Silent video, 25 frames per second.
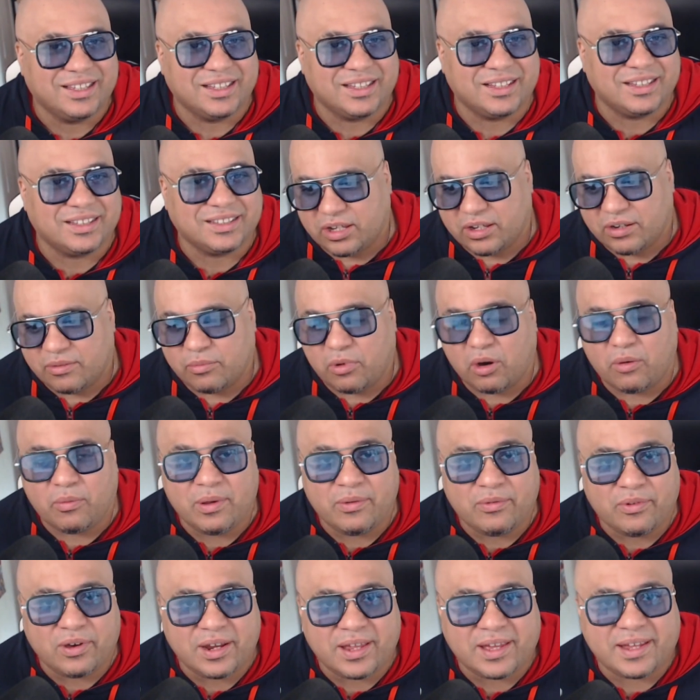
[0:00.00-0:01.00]
Hein. Bon
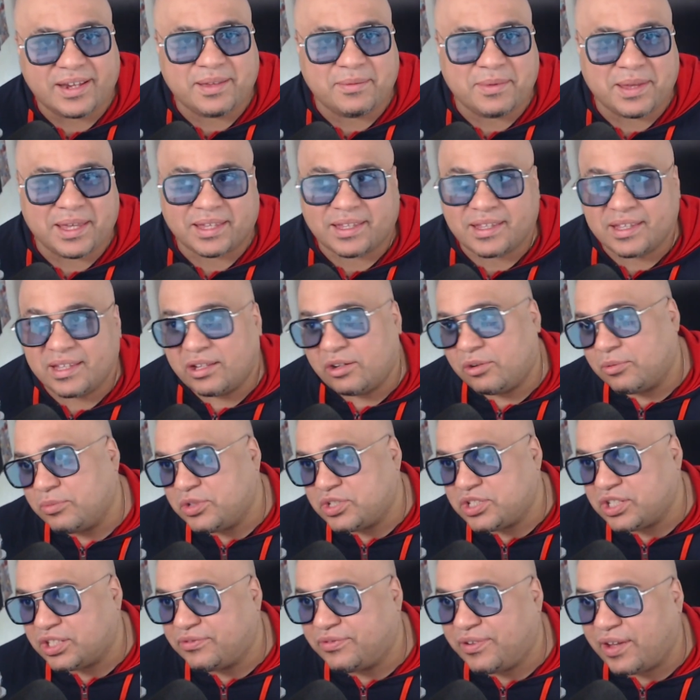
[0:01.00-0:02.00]
ben voilà les mecs, obligés hein,
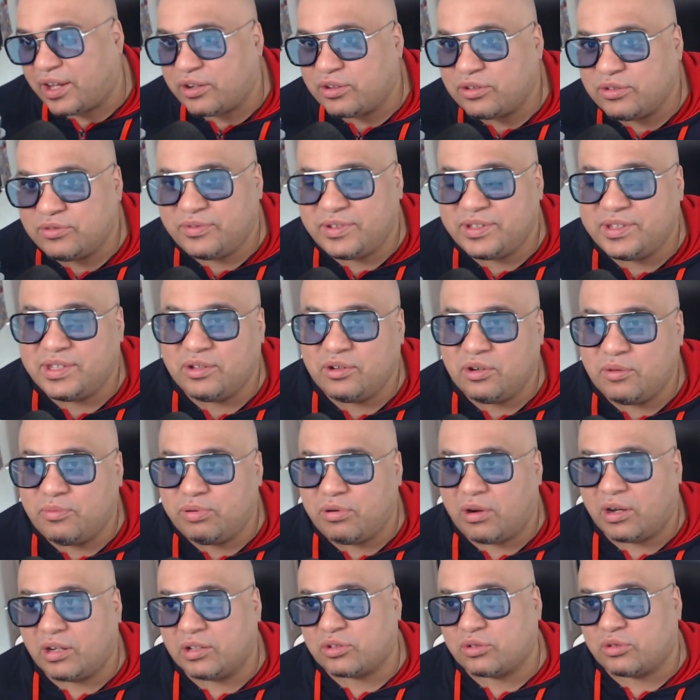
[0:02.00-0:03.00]
obligé de faire une vidéo
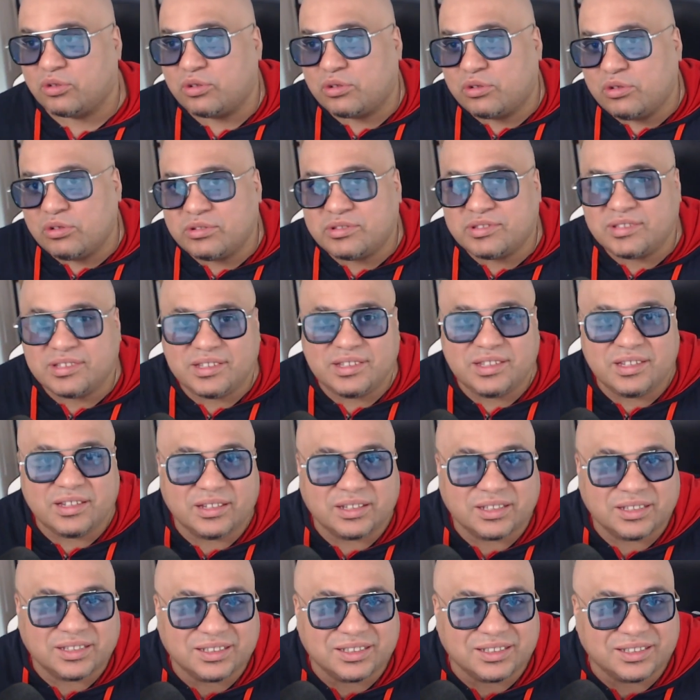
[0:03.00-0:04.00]
pour un truc aussi,
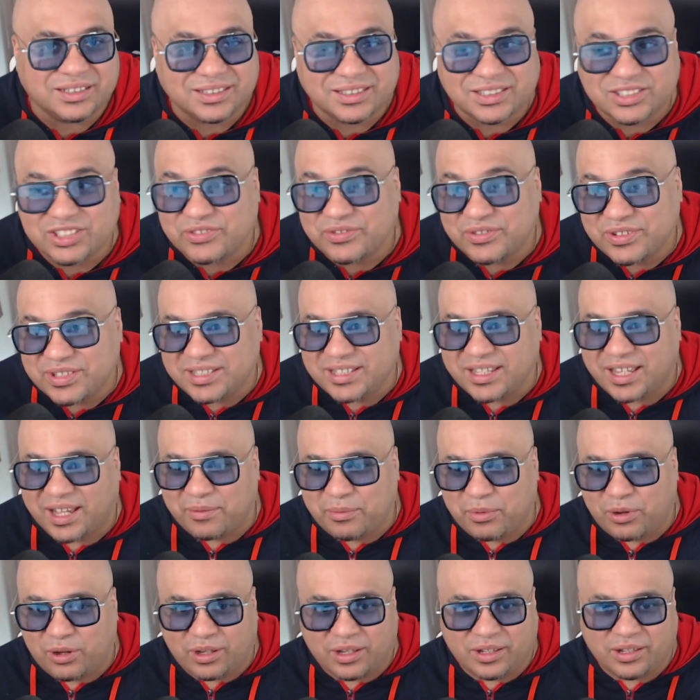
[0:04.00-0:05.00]
euh, je veux
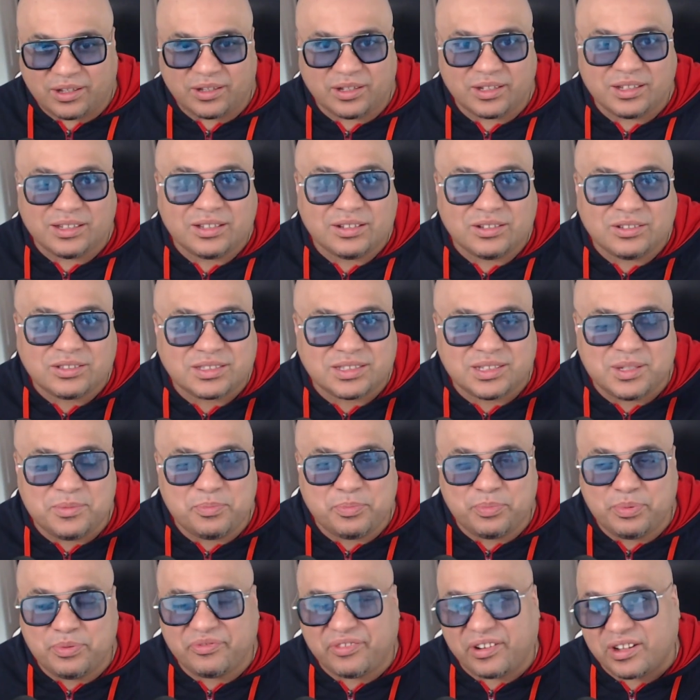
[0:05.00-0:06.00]
dire, bon, euh,
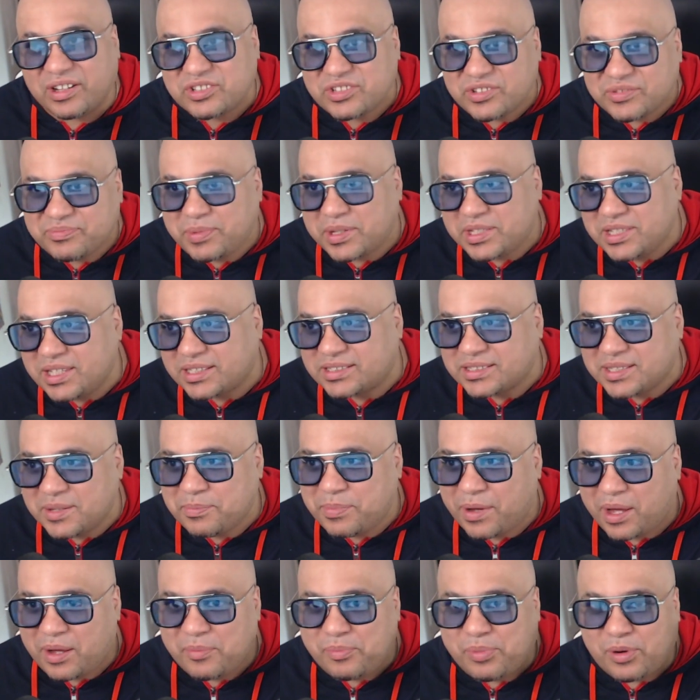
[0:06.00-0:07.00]
enfin je vais pas dire que c'est
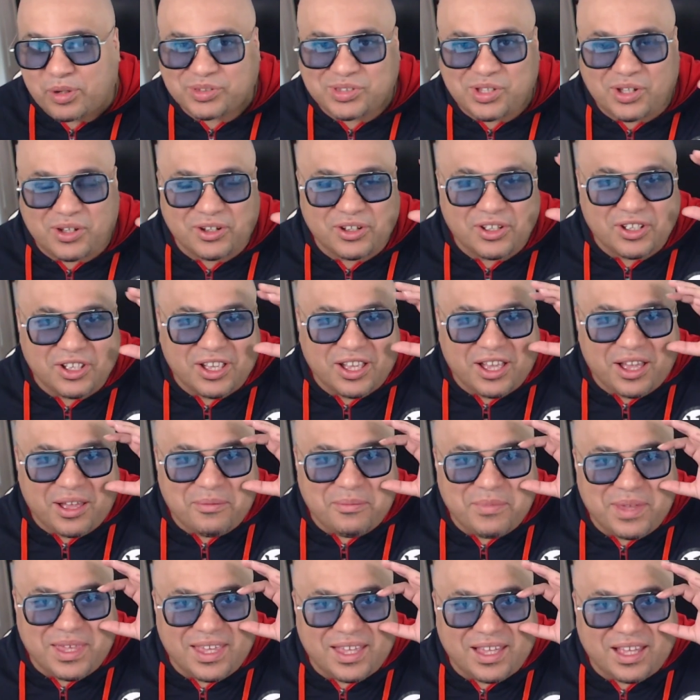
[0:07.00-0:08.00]
pas important,
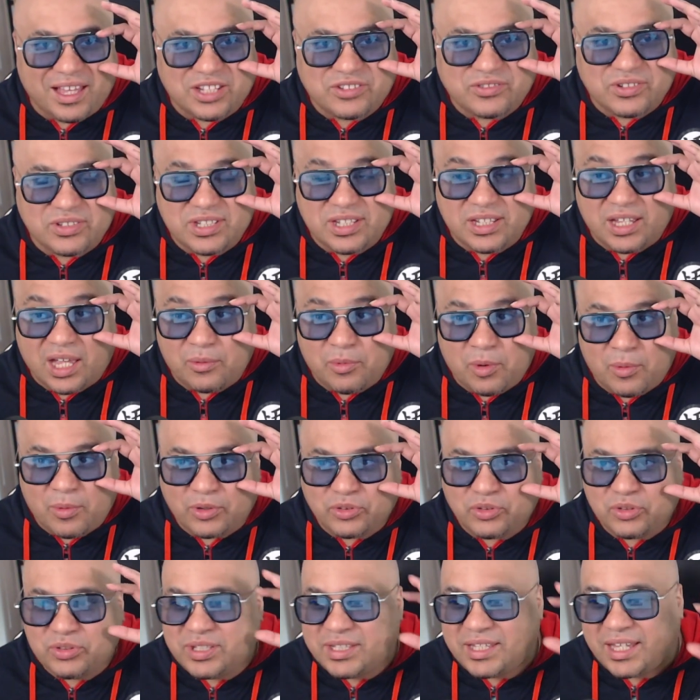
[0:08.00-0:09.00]
mais euh, je veux dire à un
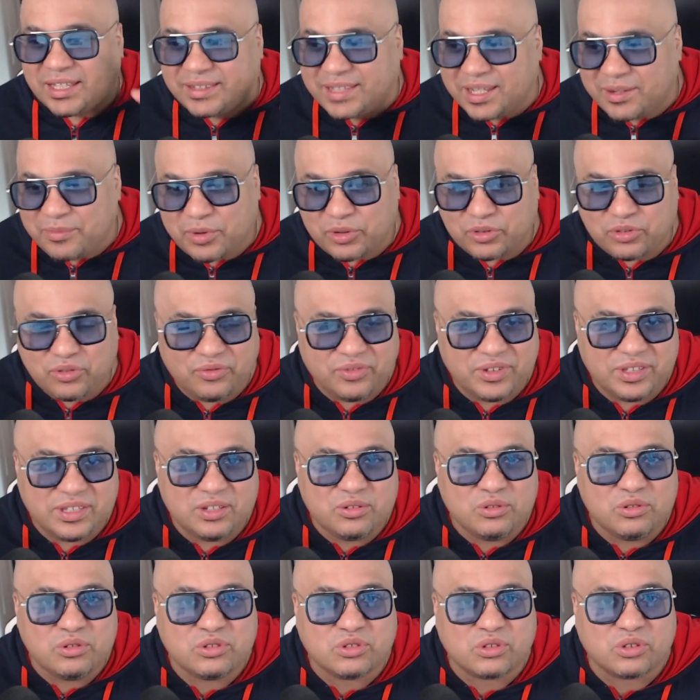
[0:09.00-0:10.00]
moment donné, il y a tellement de
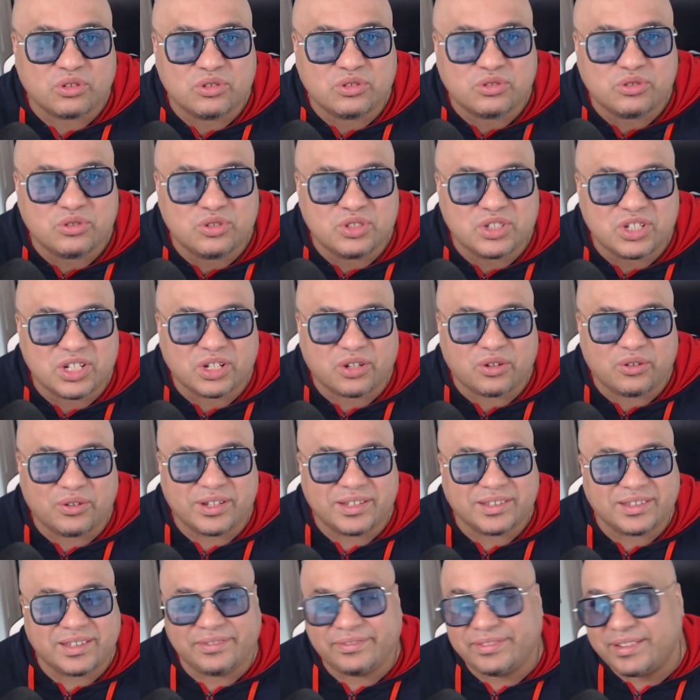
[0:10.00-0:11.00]
vidéos sur le sujet qui ont
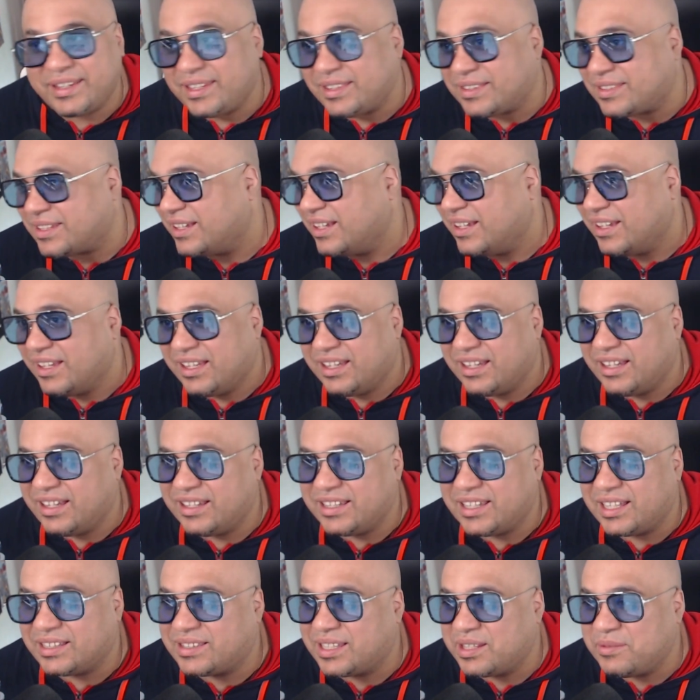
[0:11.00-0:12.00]
été faites,
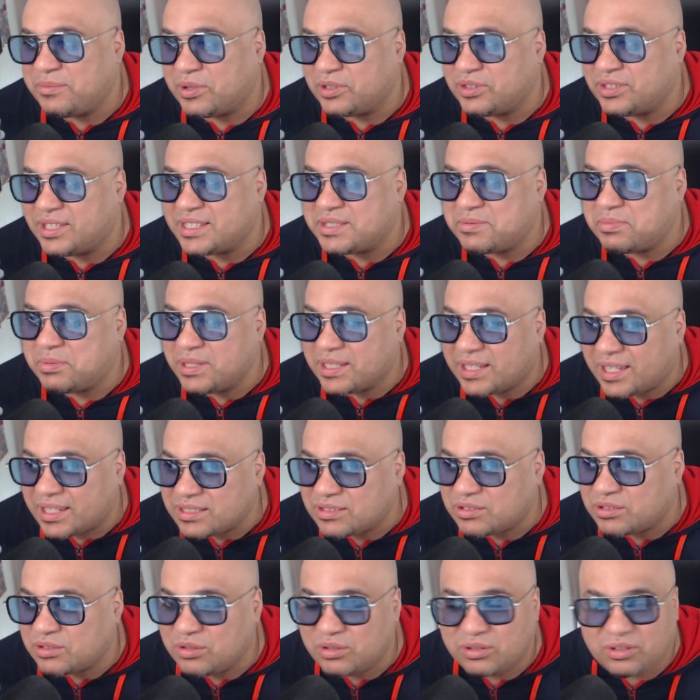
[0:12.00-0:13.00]
il y a tellement
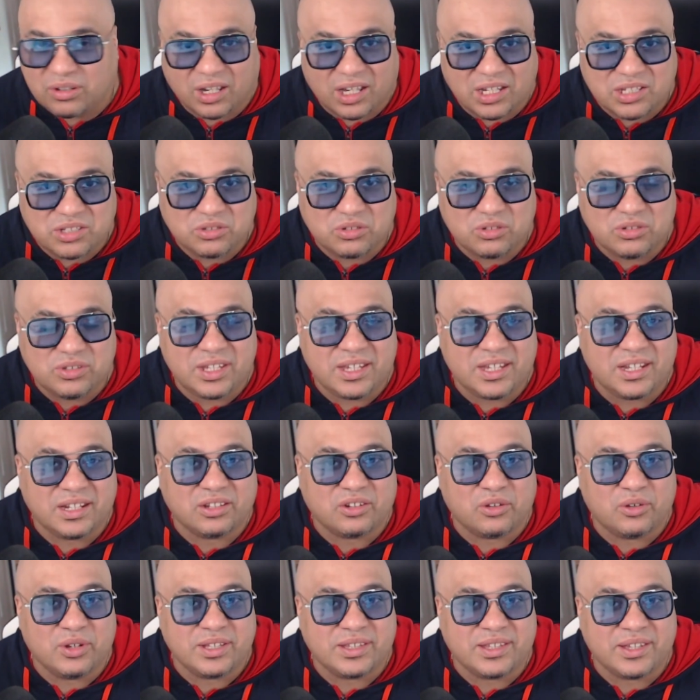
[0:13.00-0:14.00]
d'explications
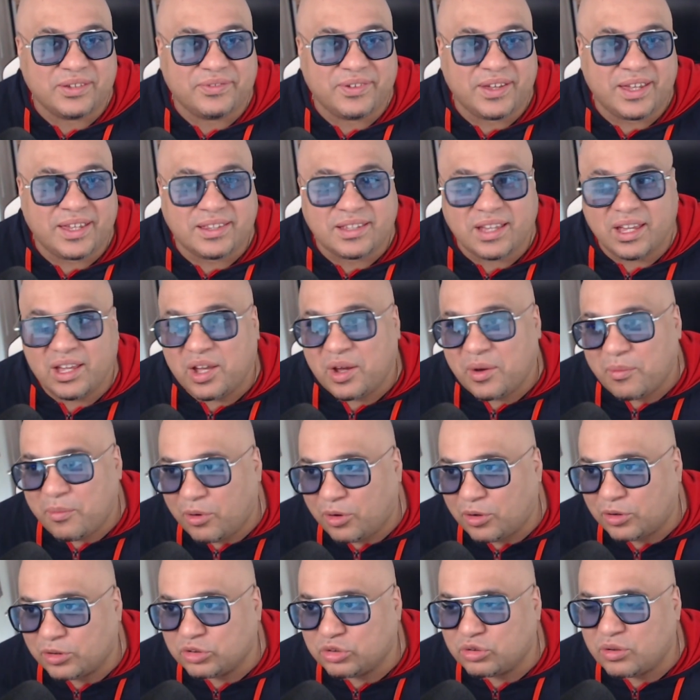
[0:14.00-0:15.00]
rationnelles qui ont été faites,
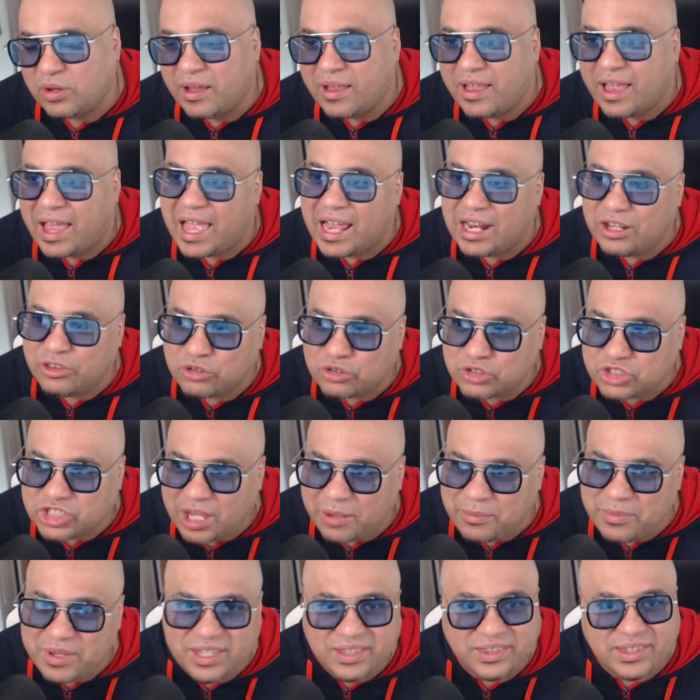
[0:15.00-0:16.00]
bon, elles n'ont
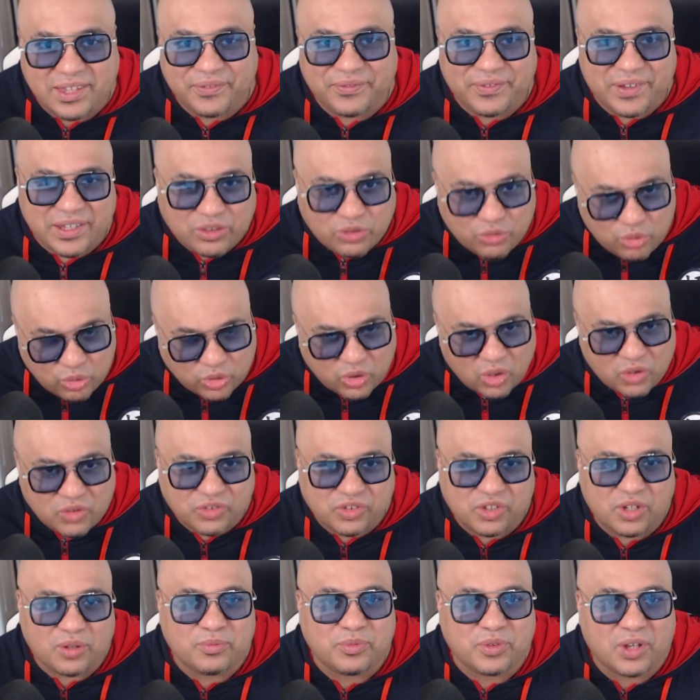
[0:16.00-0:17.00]
jamais été faites toutes
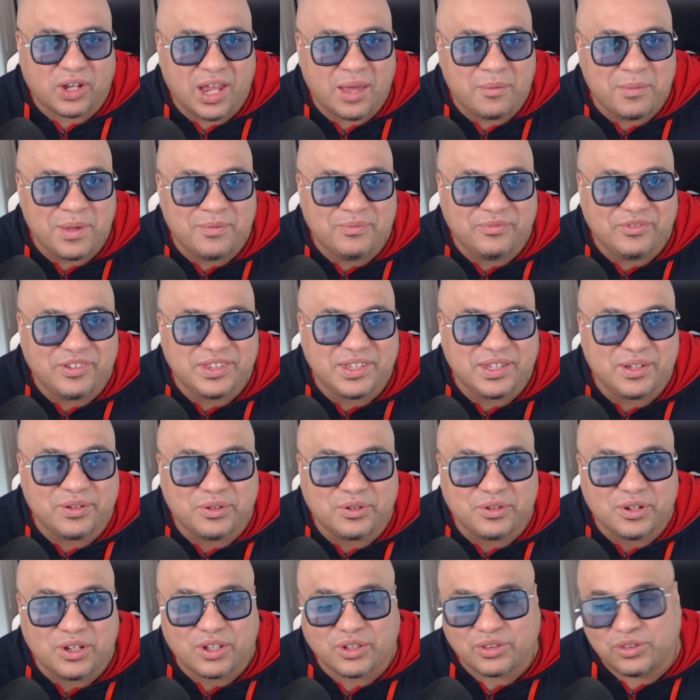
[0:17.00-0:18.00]
ensemble dans la même
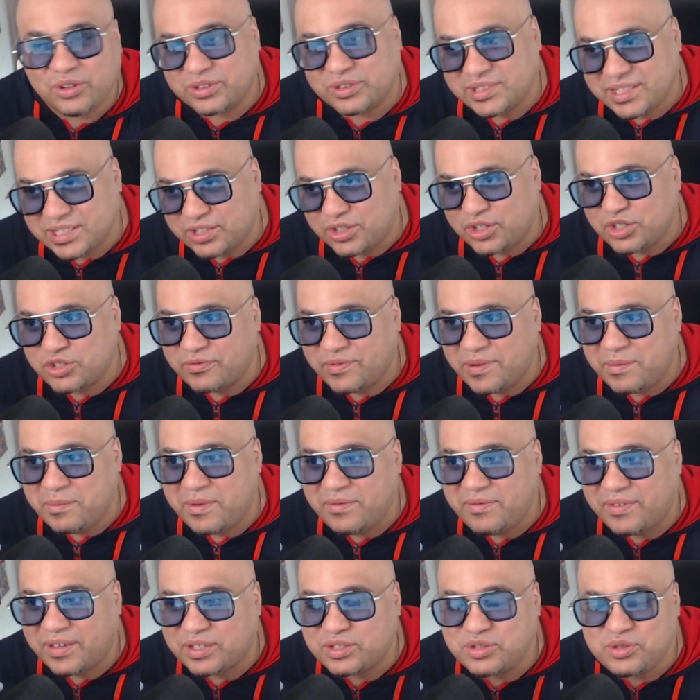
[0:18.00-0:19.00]
vidéo. Donc c'est ce que je vais
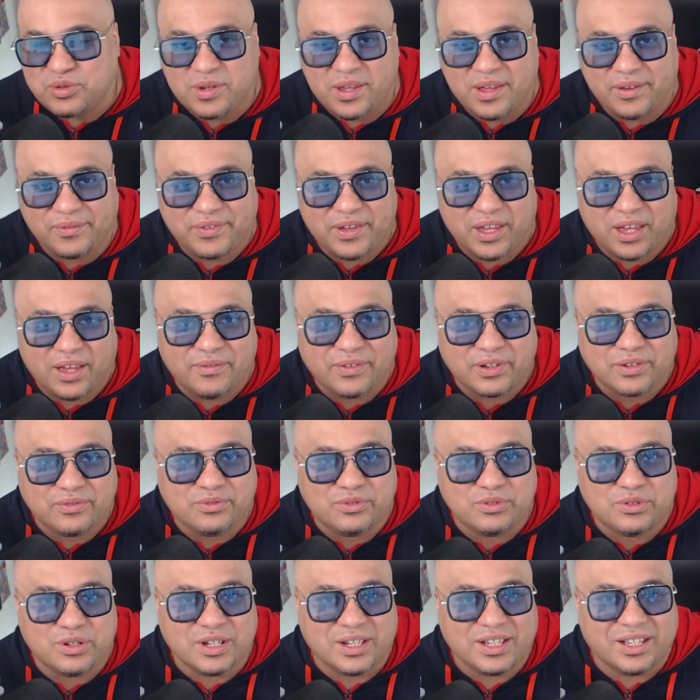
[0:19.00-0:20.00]
m'évertuer à faire avec
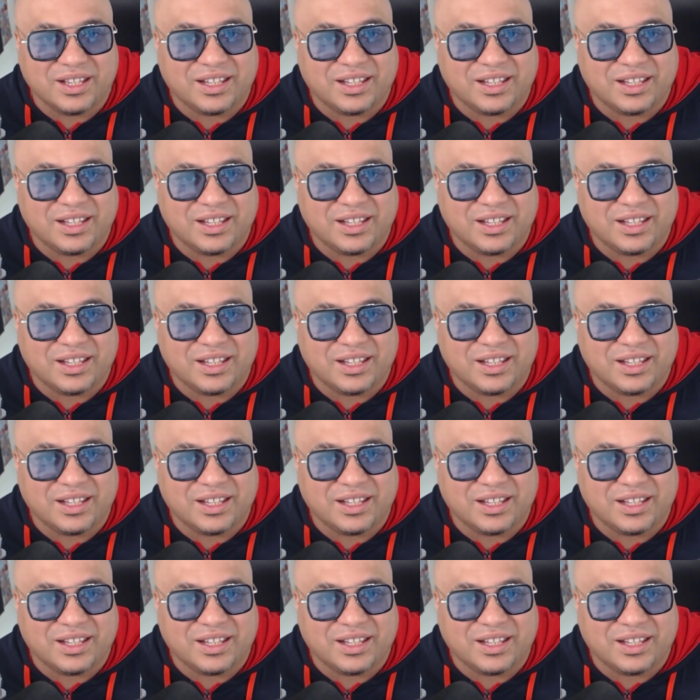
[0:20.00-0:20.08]
vous.